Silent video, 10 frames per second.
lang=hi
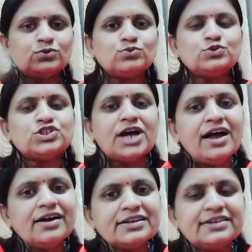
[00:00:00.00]
ऊंचा
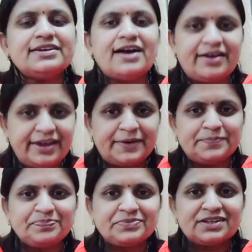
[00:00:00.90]
किया है
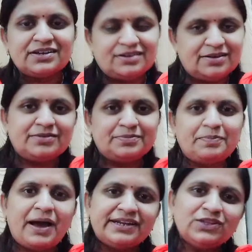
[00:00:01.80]

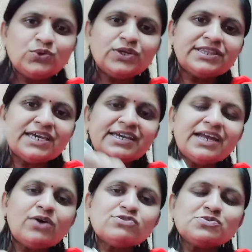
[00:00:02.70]
पानी तो देते ही
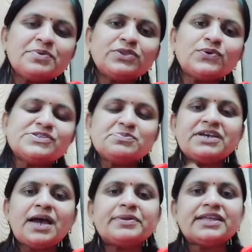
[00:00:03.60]
है ना उसमें तो
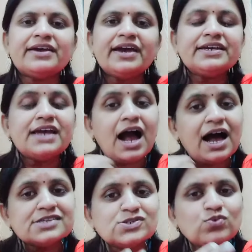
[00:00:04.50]
इसमें क्या बताया है कि
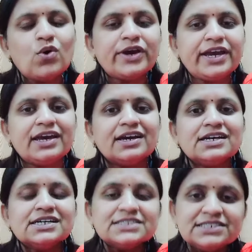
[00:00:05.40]
आंसुओं के
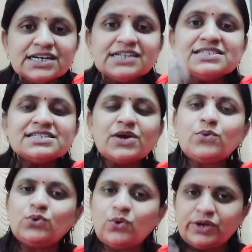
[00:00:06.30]
जल से
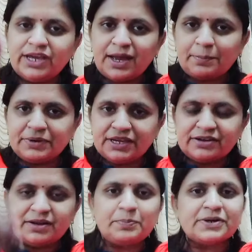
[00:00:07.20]
उन्होंने अपने
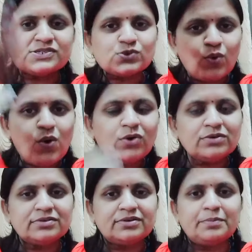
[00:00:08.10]
क्रीपर्स को
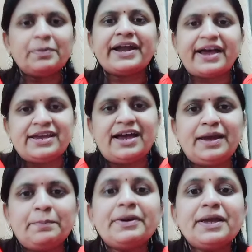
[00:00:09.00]
बढ़ाया
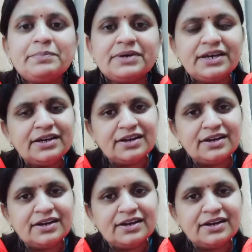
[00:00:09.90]
है प्रेम के